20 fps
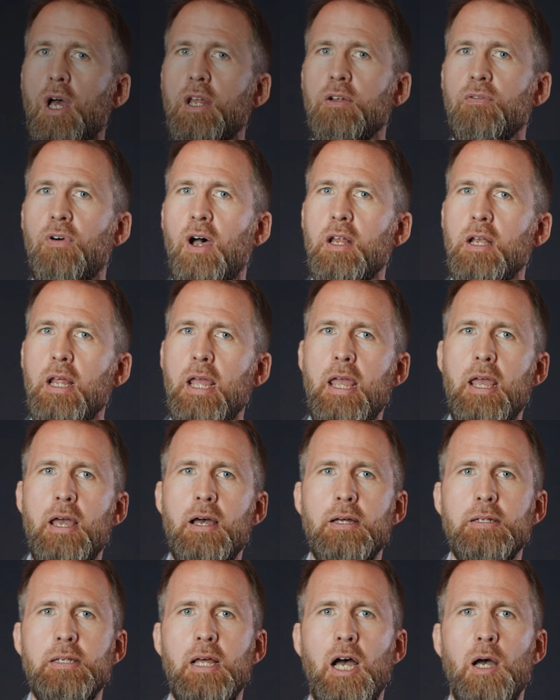eine Weile
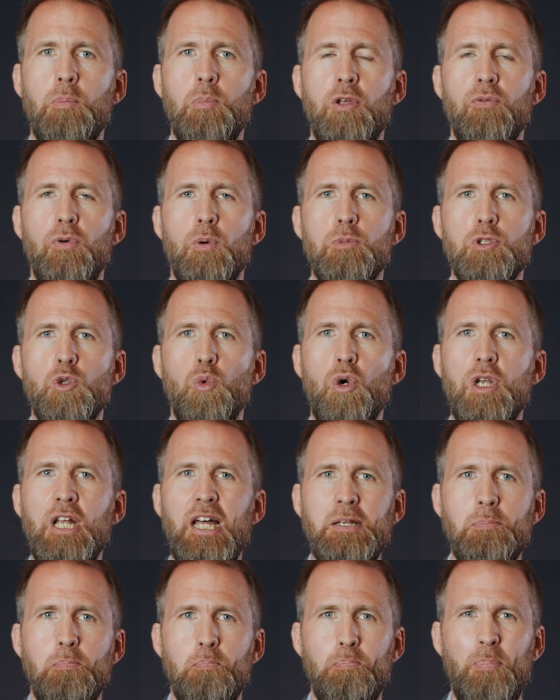her, da habe ich vom
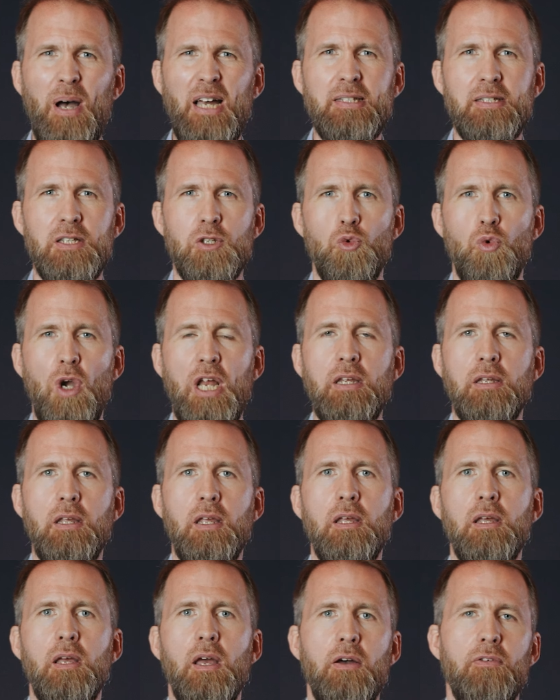sogenannten
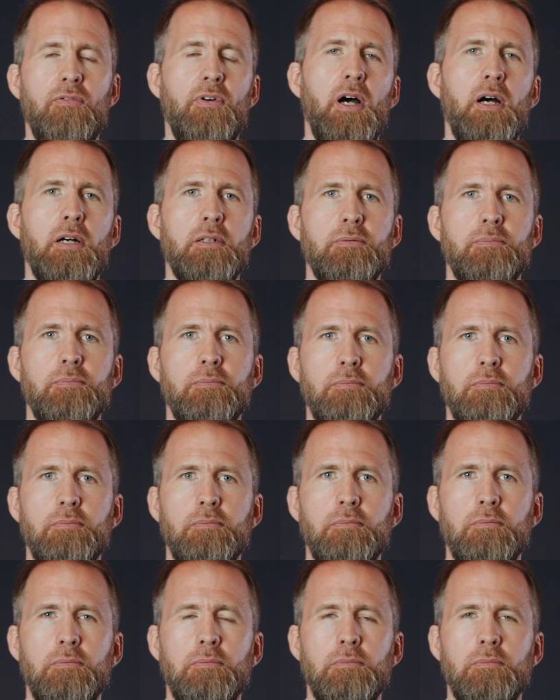Pass-Ranking erfahren.
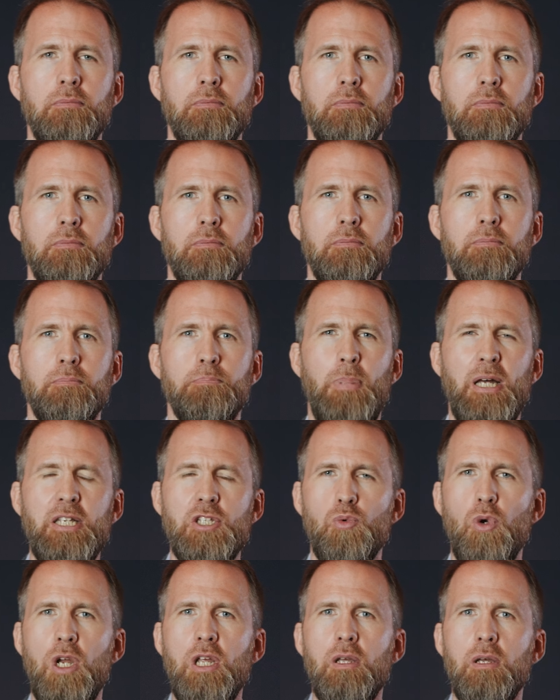
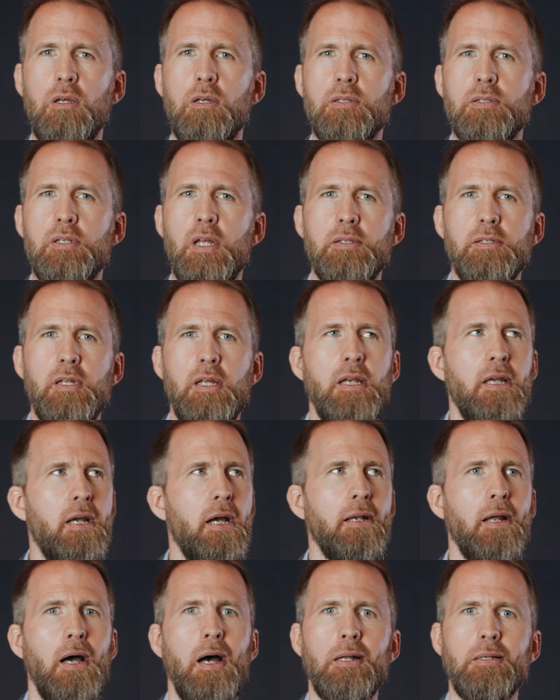Pass-Ranking ist tatsächlich
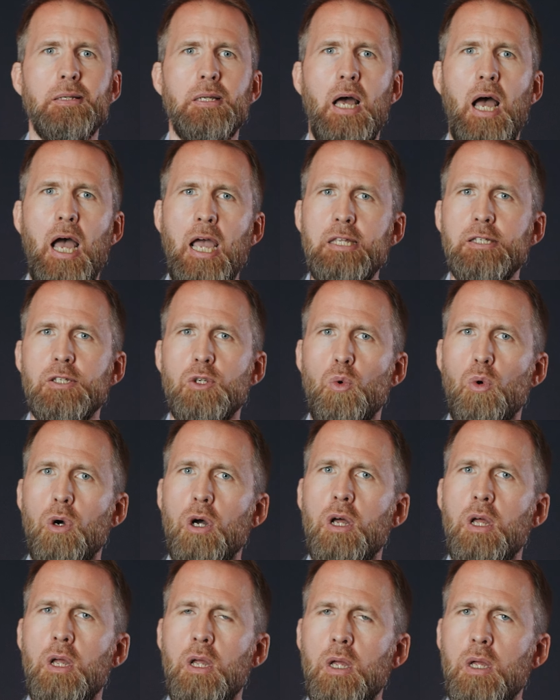eine Art
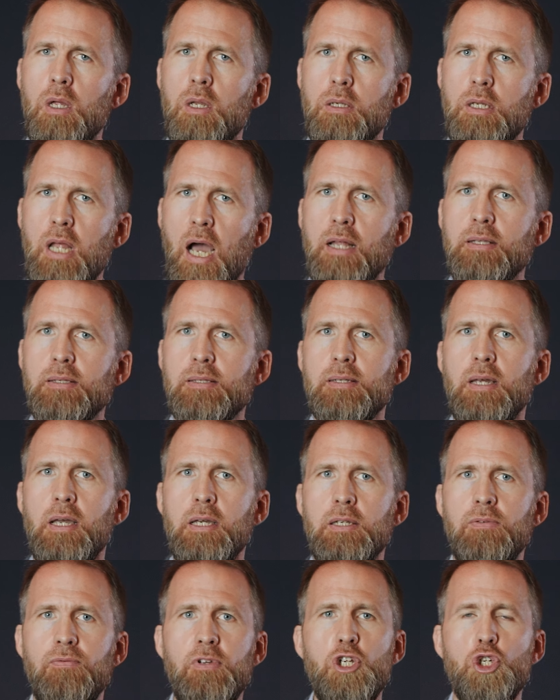Highscore, die
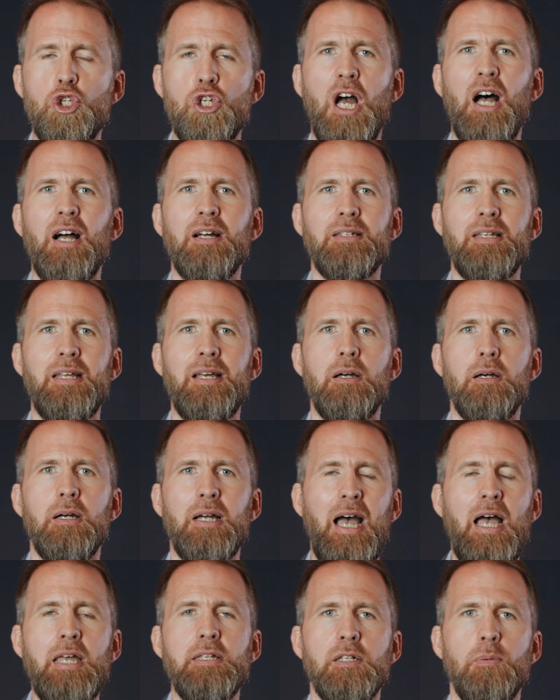anzeigt, wie stark der
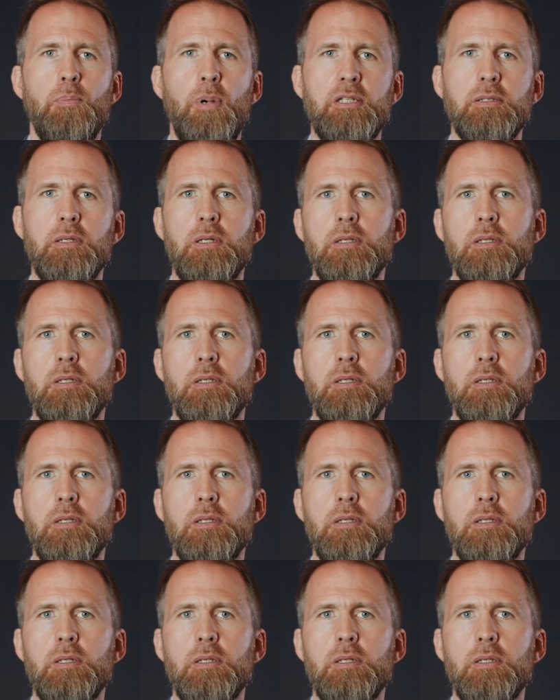Reisepass